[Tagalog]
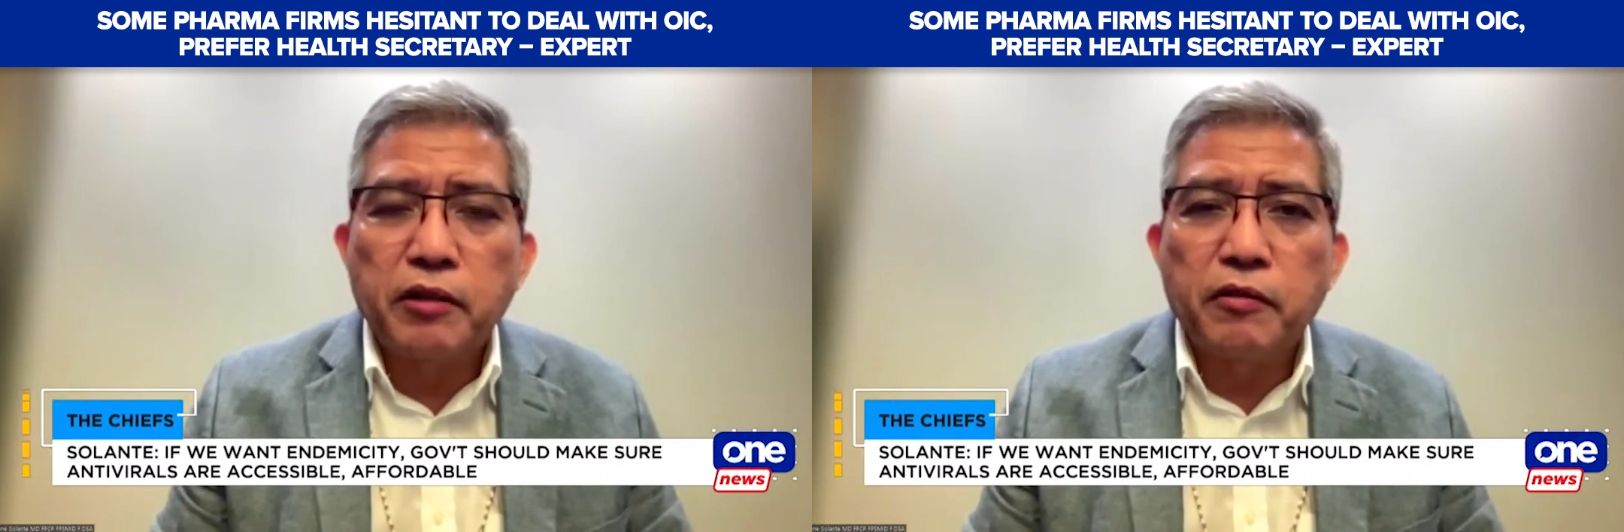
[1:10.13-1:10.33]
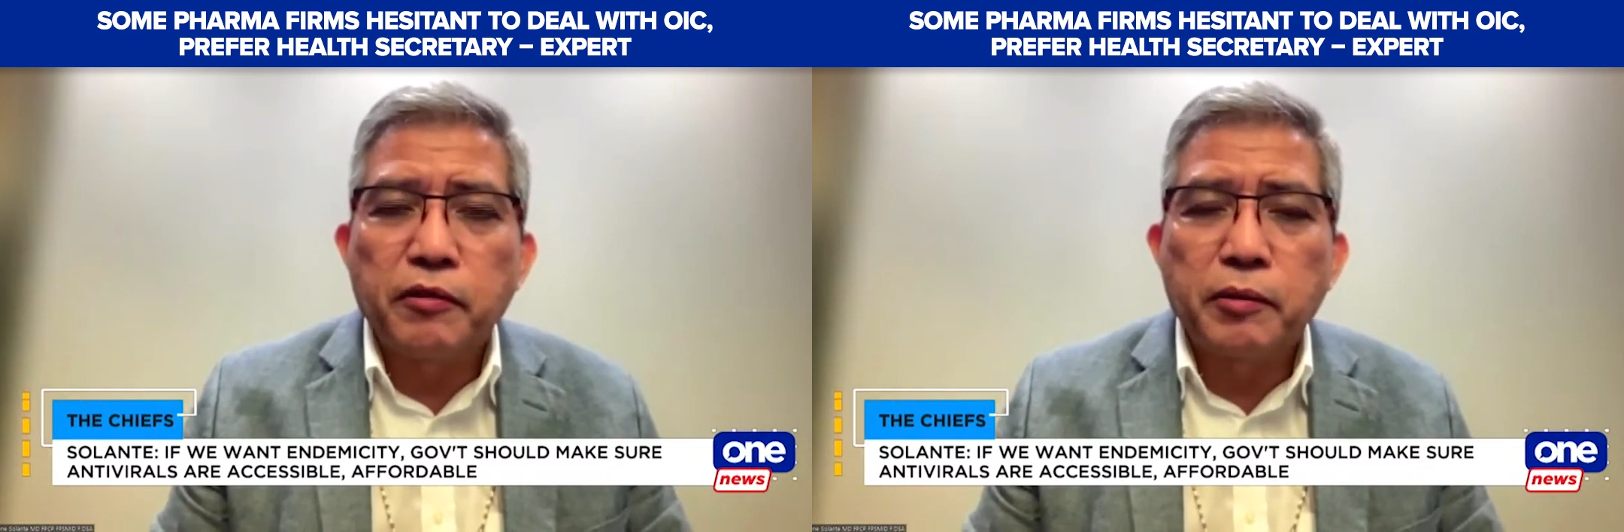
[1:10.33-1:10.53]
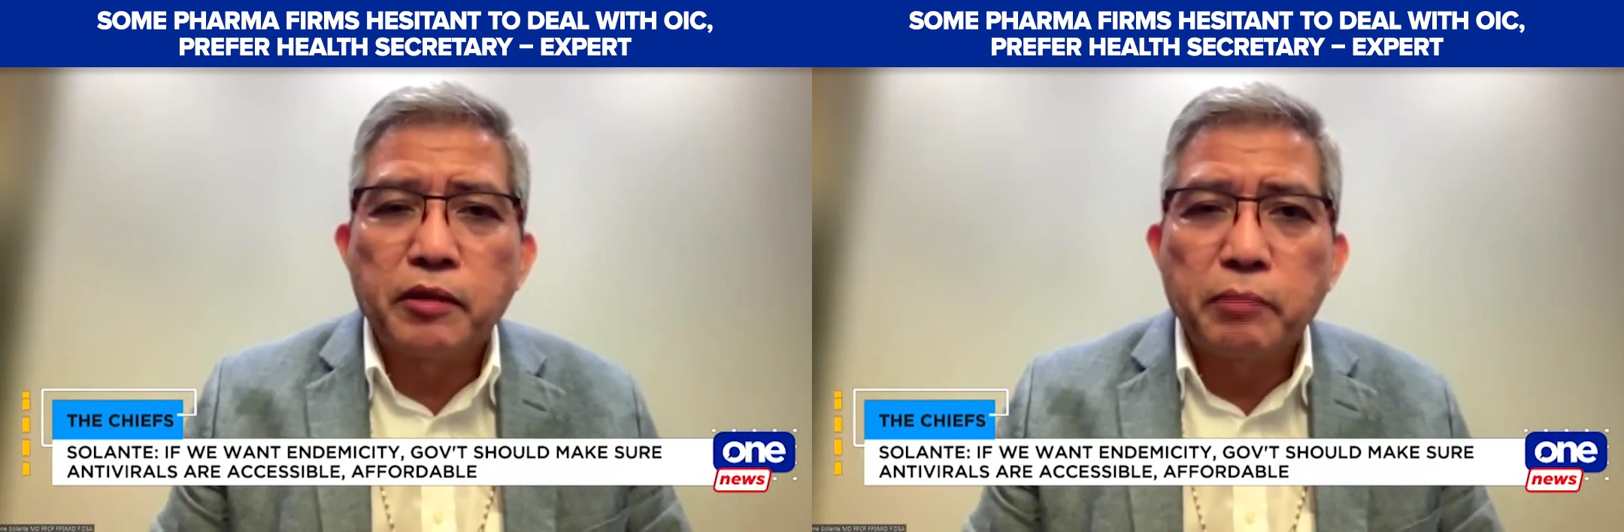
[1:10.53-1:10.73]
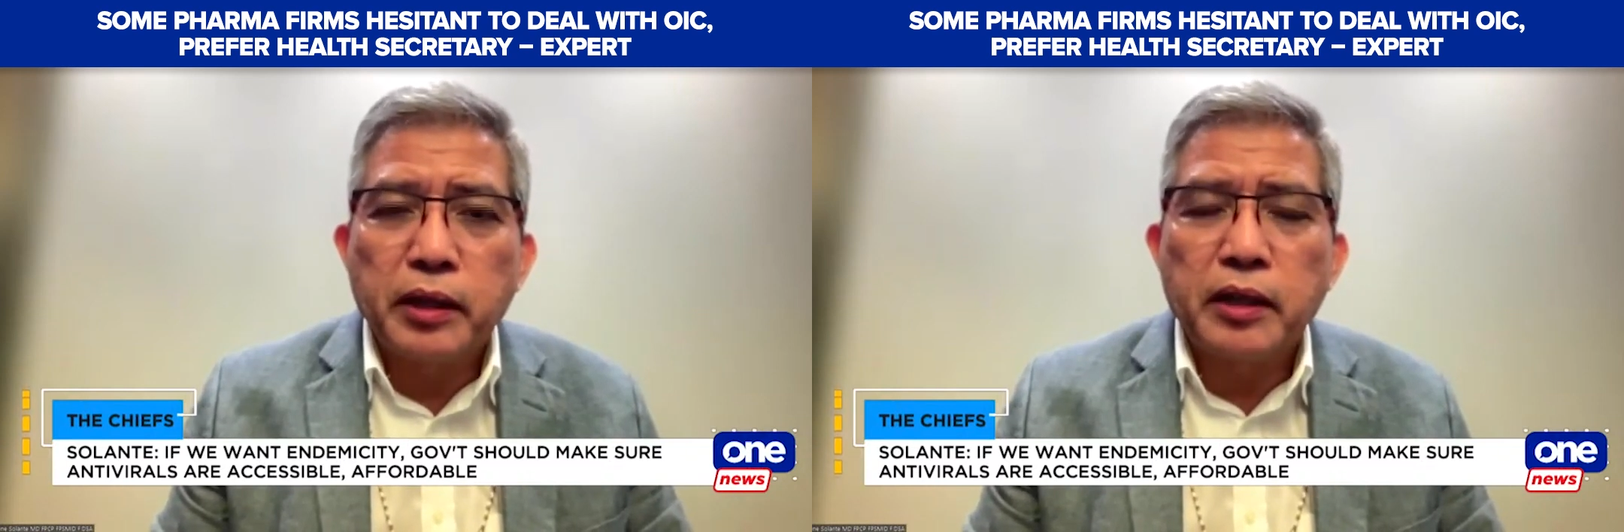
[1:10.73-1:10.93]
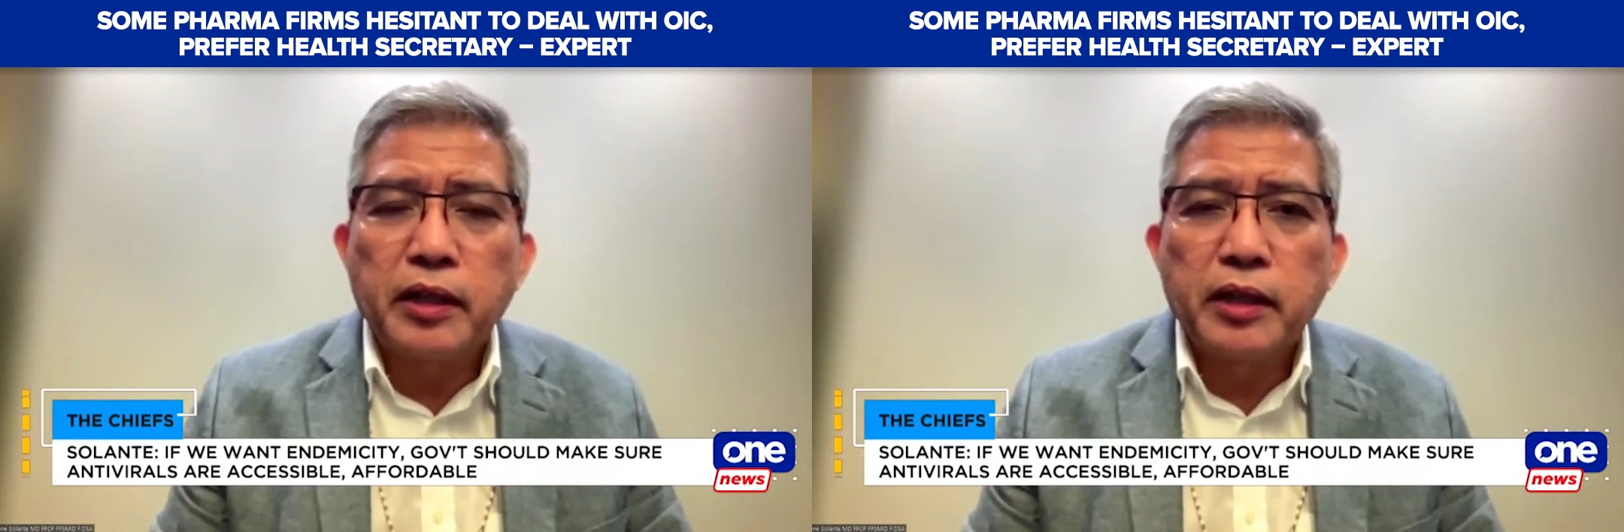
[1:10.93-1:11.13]
the
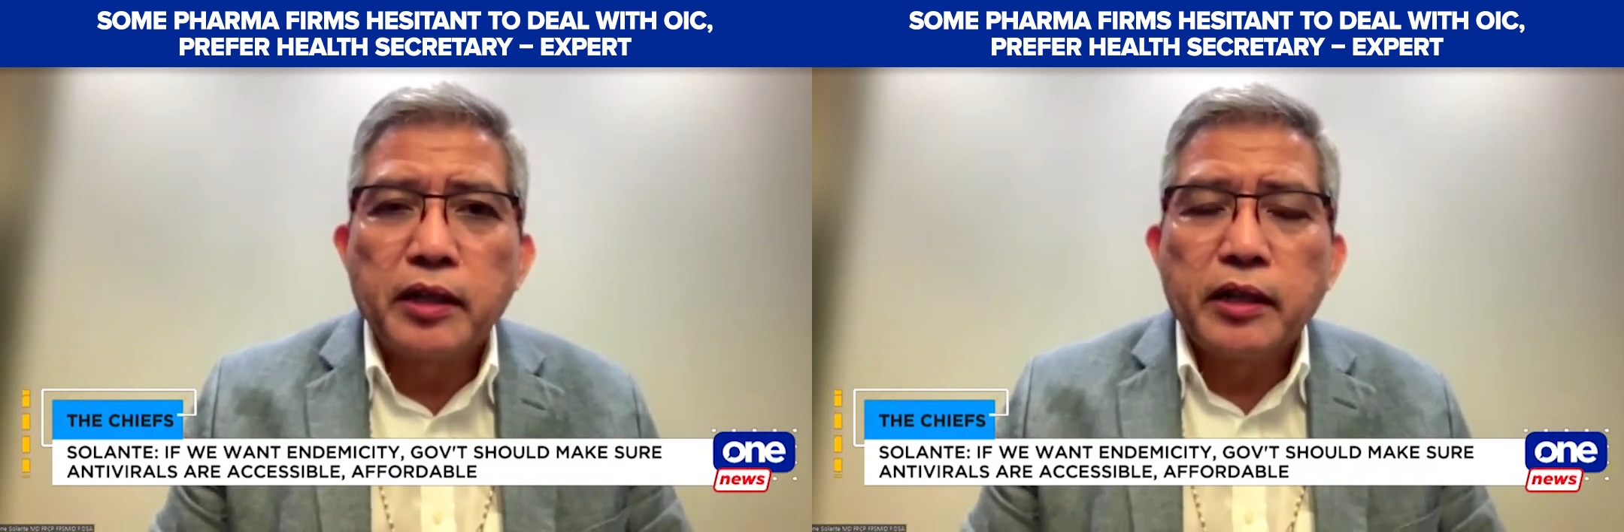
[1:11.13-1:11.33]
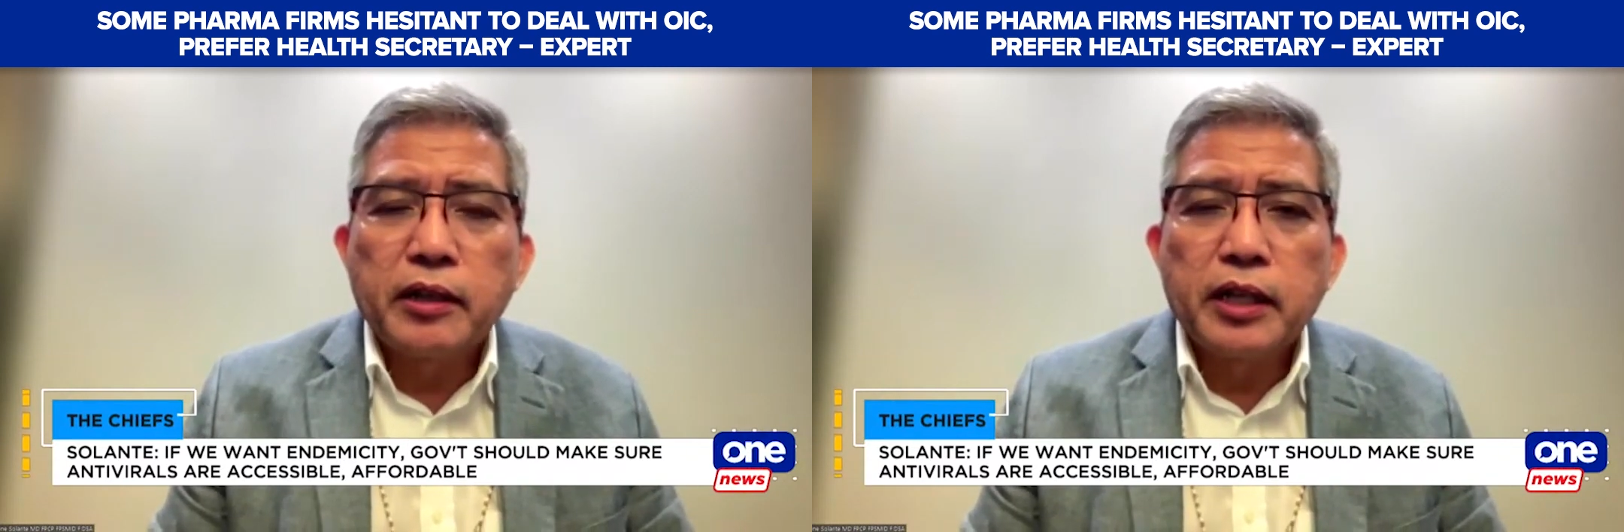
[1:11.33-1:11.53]
government be